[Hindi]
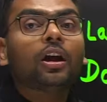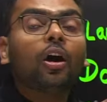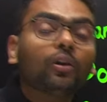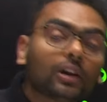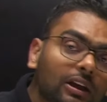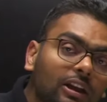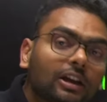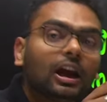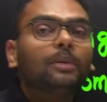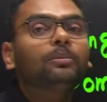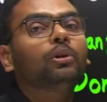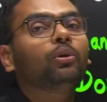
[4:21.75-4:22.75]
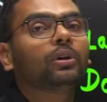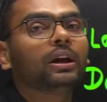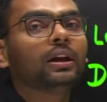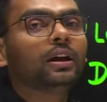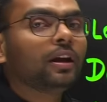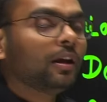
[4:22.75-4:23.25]
और कितने टाइम के होंगे
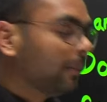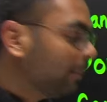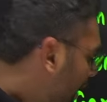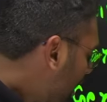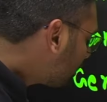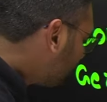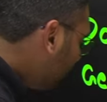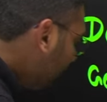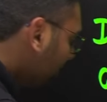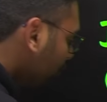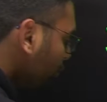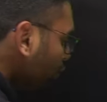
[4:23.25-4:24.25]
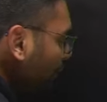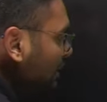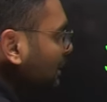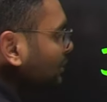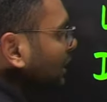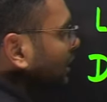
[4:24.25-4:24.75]
बात करें डोमेन सब्जेक्ट